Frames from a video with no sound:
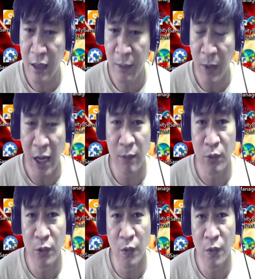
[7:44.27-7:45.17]

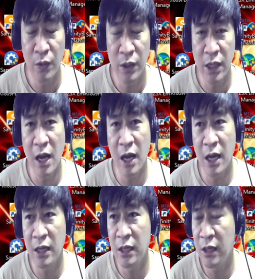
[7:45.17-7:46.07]
pahabol ko, ika nga
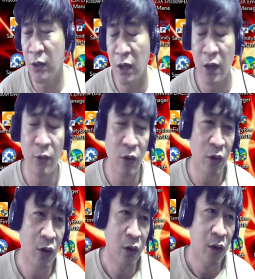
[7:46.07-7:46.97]
ni, ewan
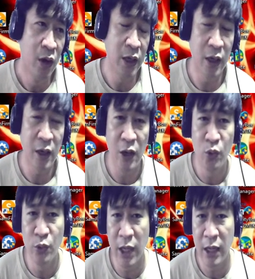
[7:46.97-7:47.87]
ko, General
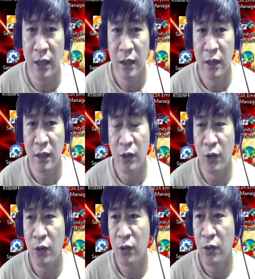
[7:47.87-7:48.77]
Luna,
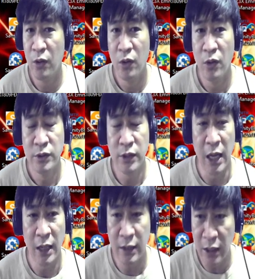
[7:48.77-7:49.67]
no,
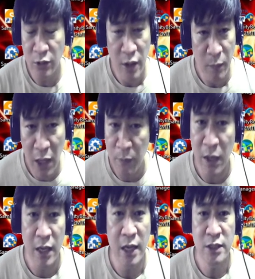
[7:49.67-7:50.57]
sa, dito sa
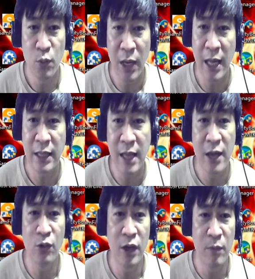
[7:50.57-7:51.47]
Pilipinas, wala
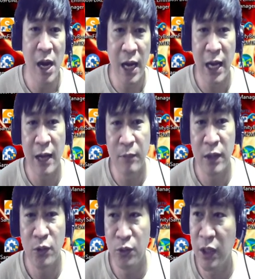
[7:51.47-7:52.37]
tayong ibang kalaban
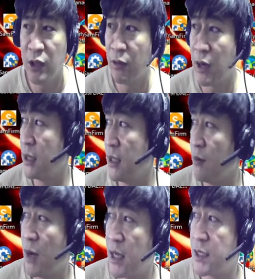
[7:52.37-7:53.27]
kundi yung ating
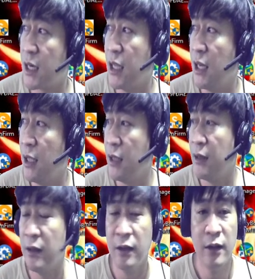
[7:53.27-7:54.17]
mga sarili.
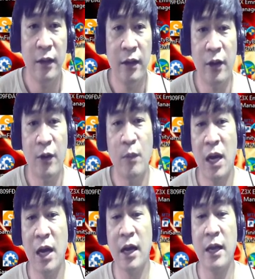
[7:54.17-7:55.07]
No, mga
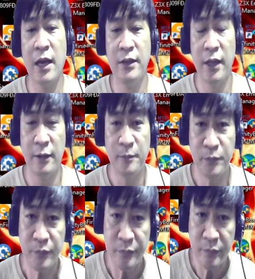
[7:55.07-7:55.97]
kagadget.
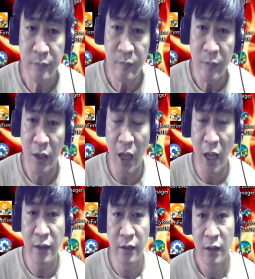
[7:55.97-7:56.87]

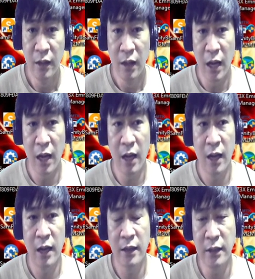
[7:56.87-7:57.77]
And
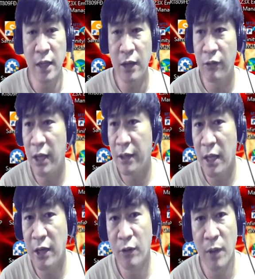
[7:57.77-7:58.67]
uh, dagdag ko lang
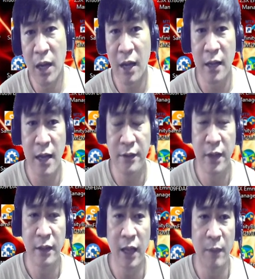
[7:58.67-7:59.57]
din no, mga
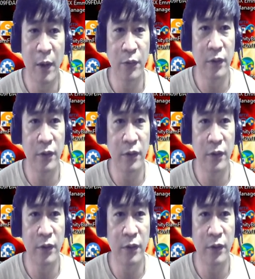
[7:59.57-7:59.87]
ka-gadget about